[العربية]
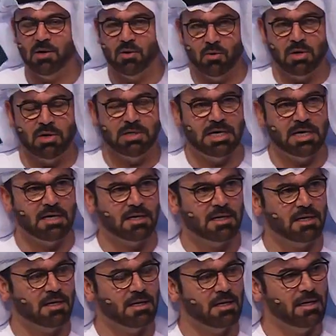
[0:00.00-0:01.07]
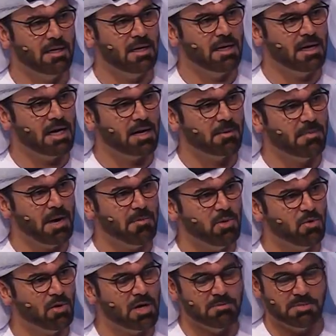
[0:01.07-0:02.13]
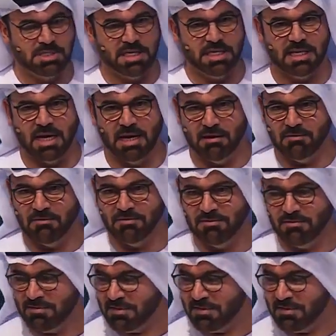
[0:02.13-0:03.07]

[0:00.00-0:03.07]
وهناك 450 ألف